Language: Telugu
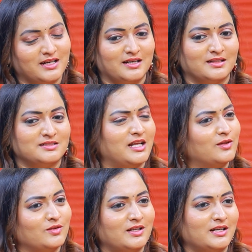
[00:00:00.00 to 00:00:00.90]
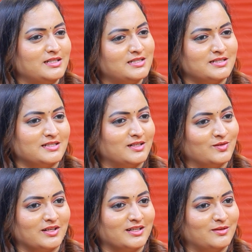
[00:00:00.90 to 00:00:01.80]
యా చాలా తొందరగా
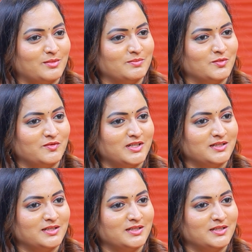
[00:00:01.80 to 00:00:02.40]
తీసేసినట్టున్నారు కదా మ్యామ్ మూవీ